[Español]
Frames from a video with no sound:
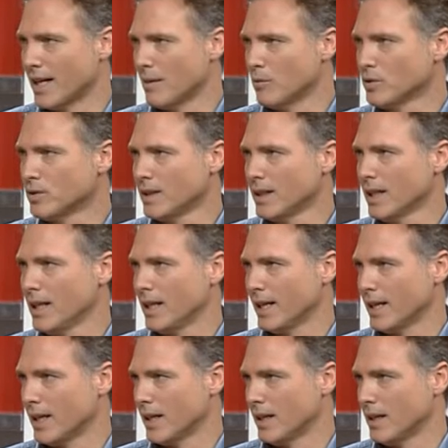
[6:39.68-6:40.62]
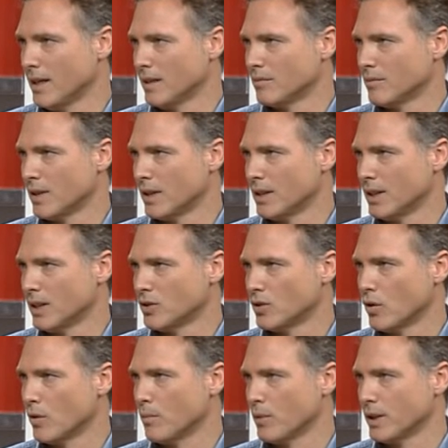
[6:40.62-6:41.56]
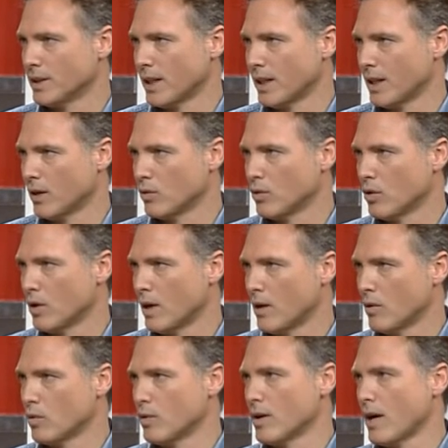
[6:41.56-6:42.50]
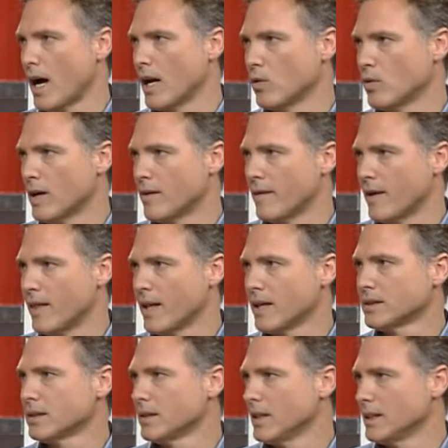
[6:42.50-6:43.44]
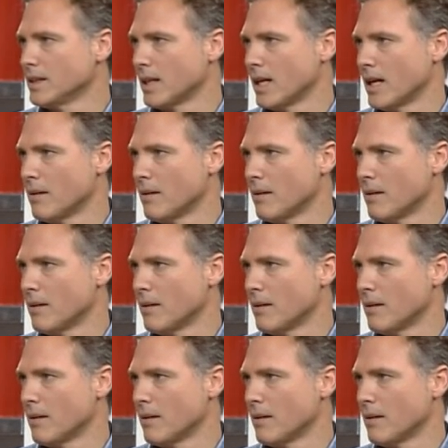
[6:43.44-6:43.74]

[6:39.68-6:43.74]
a la música, él era de hecho componente de algunas bandas, entre